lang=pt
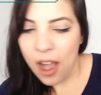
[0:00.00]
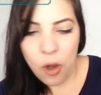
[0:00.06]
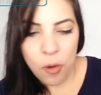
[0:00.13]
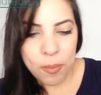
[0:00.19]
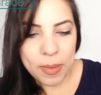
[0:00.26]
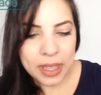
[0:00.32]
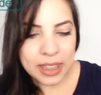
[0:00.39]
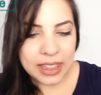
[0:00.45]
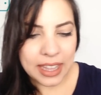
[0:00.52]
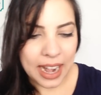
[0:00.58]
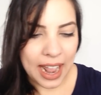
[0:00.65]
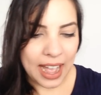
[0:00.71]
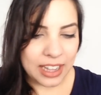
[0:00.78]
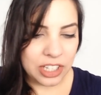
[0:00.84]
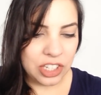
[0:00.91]

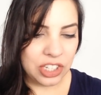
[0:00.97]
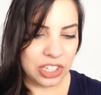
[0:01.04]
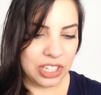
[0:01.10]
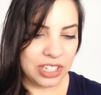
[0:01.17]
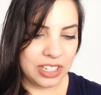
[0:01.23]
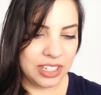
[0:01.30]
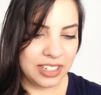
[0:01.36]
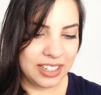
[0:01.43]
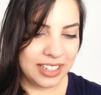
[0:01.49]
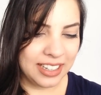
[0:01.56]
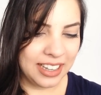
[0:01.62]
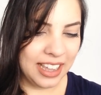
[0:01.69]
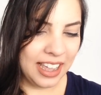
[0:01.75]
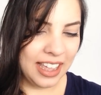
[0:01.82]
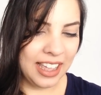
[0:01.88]
Almendrade.
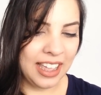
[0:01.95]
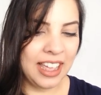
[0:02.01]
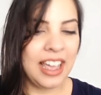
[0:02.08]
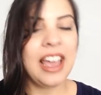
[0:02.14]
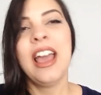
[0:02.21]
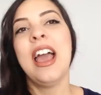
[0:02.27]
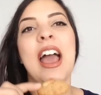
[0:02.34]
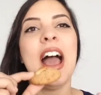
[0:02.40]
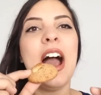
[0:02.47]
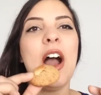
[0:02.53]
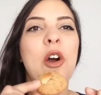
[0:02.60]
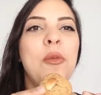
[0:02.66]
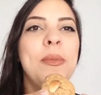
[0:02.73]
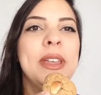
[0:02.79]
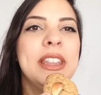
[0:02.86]

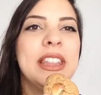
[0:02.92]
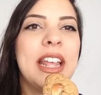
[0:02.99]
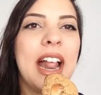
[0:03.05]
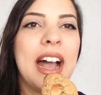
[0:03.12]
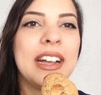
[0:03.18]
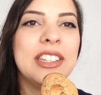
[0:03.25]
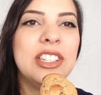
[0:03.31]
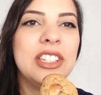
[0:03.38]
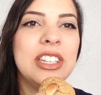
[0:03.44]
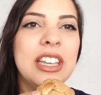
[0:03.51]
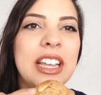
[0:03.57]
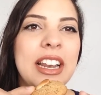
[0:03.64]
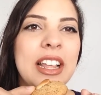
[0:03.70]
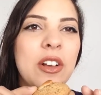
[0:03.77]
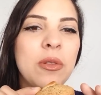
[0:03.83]

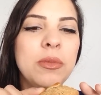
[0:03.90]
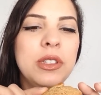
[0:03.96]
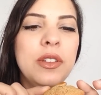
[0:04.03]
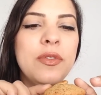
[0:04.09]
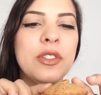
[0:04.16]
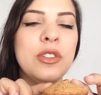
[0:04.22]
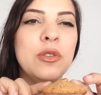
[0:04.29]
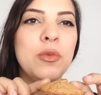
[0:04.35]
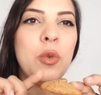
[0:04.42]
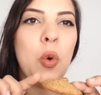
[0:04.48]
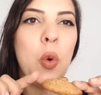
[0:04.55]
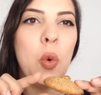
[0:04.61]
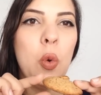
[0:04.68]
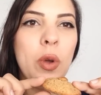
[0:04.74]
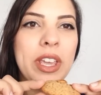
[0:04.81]
Almendrade. Ele é como se fosse
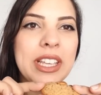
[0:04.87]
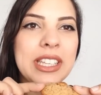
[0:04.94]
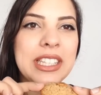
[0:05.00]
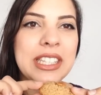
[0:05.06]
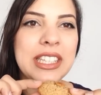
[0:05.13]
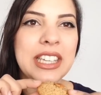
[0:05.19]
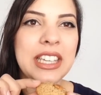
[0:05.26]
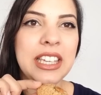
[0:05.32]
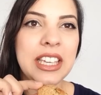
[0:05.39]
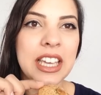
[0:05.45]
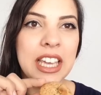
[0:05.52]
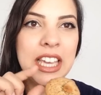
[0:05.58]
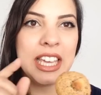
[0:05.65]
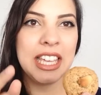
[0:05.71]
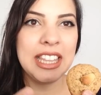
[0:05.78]
um cookie
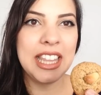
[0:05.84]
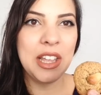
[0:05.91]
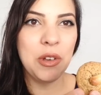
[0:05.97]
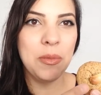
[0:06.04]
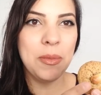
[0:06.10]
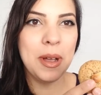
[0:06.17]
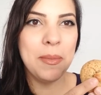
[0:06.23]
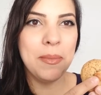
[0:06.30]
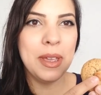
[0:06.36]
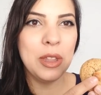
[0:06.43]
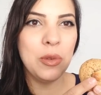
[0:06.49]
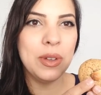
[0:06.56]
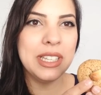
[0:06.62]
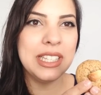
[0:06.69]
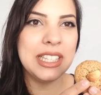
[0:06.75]
assim, e tem uma
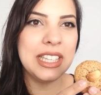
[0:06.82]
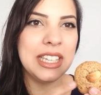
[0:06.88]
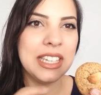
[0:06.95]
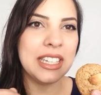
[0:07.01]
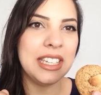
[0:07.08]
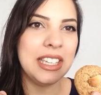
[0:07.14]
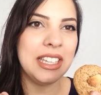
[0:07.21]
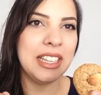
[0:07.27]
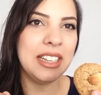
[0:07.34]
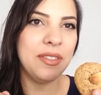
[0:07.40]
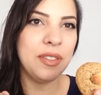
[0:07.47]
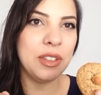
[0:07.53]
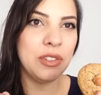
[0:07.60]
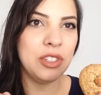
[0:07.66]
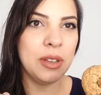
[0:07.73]
amendoazinha aqui,
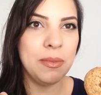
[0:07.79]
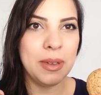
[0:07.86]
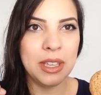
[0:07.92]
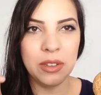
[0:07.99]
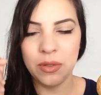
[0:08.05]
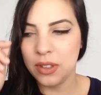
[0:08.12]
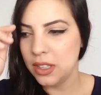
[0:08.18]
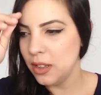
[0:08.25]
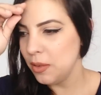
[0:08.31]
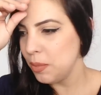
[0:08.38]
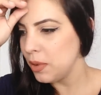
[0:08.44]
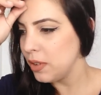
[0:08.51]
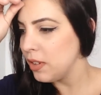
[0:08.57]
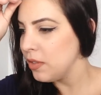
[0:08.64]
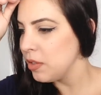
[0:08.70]
ele é feito de amêndoa,
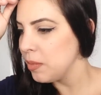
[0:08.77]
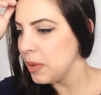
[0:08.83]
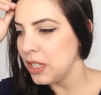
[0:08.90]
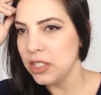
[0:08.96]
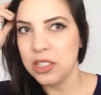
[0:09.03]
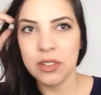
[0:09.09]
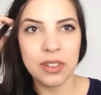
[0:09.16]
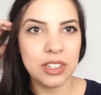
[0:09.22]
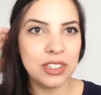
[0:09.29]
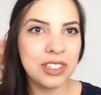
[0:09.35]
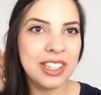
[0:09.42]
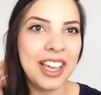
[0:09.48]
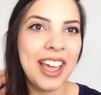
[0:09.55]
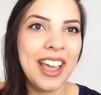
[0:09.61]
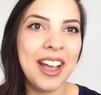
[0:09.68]
né? Provavelmente, eu
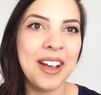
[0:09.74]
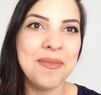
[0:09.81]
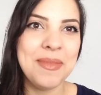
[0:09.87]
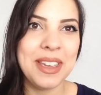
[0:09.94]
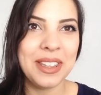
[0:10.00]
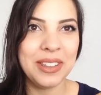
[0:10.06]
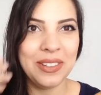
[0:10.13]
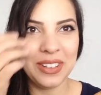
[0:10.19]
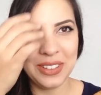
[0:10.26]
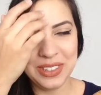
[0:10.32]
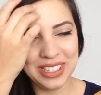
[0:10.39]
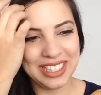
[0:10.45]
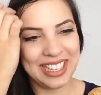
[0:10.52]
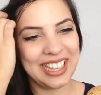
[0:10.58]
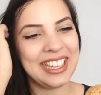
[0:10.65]
acho que é amêndoa,
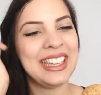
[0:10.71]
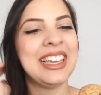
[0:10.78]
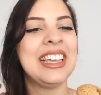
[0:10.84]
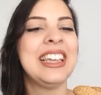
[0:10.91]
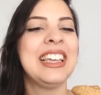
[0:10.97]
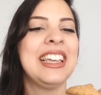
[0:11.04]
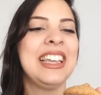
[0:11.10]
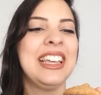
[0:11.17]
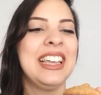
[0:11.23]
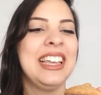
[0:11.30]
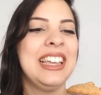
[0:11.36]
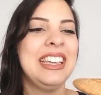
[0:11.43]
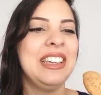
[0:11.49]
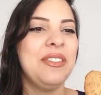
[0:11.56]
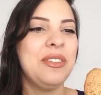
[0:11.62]
não sei.
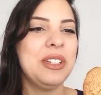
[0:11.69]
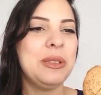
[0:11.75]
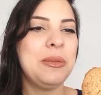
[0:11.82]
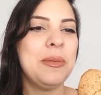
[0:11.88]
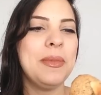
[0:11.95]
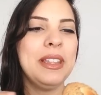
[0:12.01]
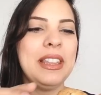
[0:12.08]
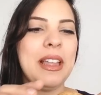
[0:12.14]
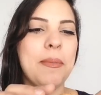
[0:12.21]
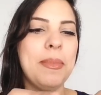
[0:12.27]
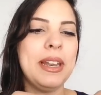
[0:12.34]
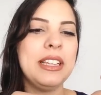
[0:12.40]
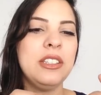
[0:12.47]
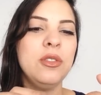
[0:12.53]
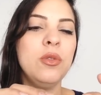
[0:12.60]
E eu vou
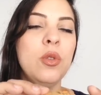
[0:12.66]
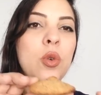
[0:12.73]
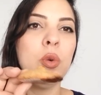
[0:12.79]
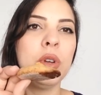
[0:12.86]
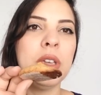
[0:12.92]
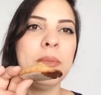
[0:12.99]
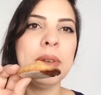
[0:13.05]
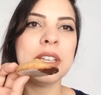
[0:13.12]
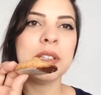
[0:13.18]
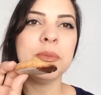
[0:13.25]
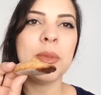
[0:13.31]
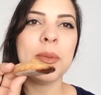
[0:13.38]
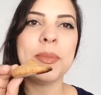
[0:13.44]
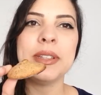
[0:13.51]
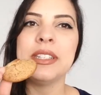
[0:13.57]
experimentar, parece um cookie
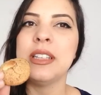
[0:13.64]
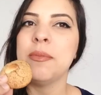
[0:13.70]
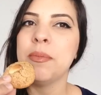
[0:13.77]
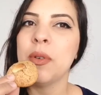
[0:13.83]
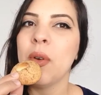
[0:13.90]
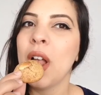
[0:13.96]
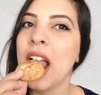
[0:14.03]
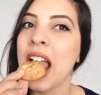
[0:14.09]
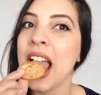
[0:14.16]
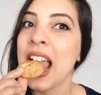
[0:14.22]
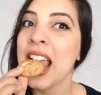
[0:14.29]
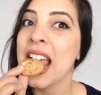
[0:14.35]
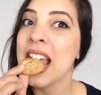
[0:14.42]
mesmo a princípio.